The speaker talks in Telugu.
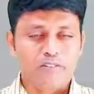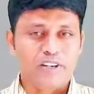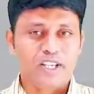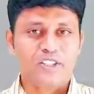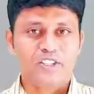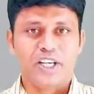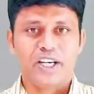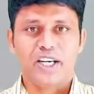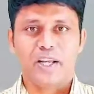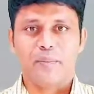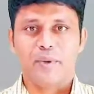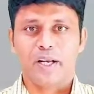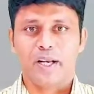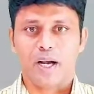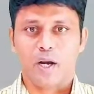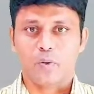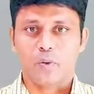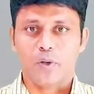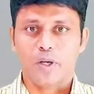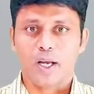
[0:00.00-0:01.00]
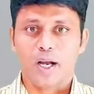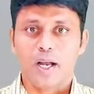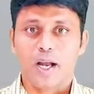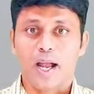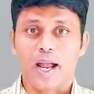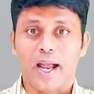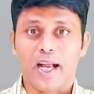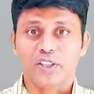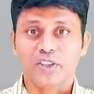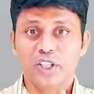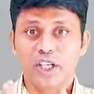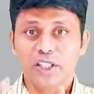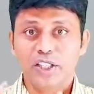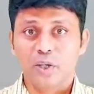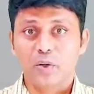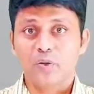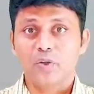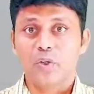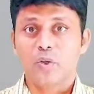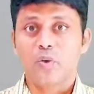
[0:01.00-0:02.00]
మోడిఫై చేయటమే కాకుండా
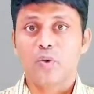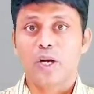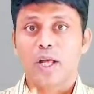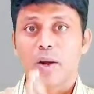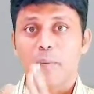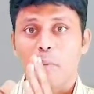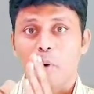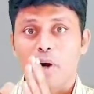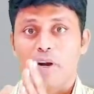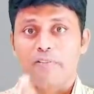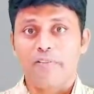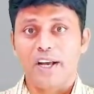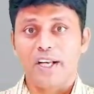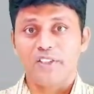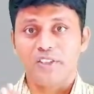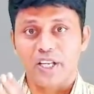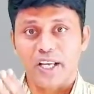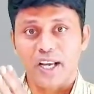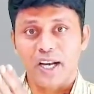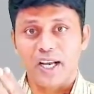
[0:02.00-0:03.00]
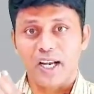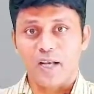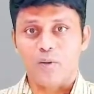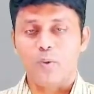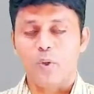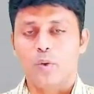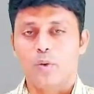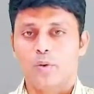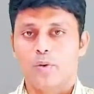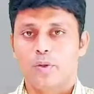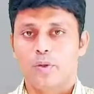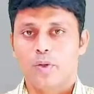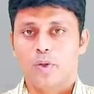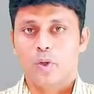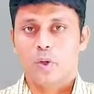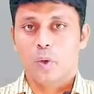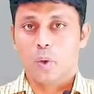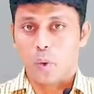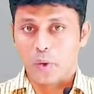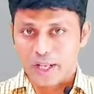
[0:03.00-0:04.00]
అడ్జెక్టివ్స్ని కూడా మోడిఫై చేయగలవు
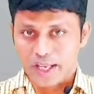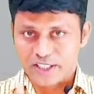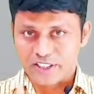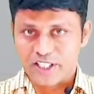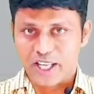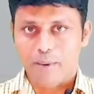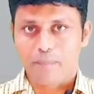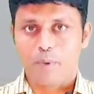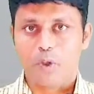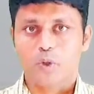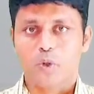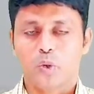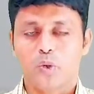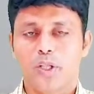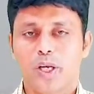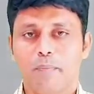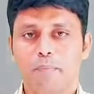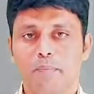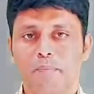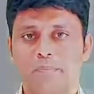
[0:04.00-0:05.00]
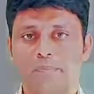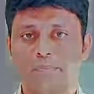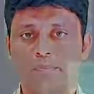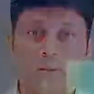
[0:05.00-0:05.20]
కొన్ని ఎగ్జాంపుల్ చూద్దాం